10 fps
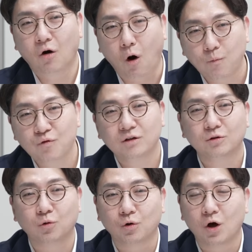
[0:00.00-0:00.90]

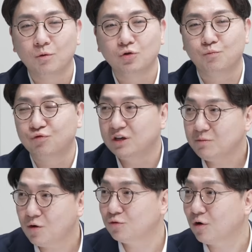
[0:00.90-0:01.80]
거부해서 돌아오면 또
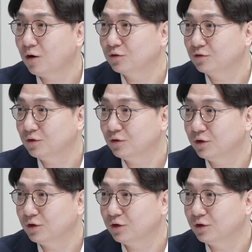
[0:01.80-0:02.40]
무기명으로 하거든요.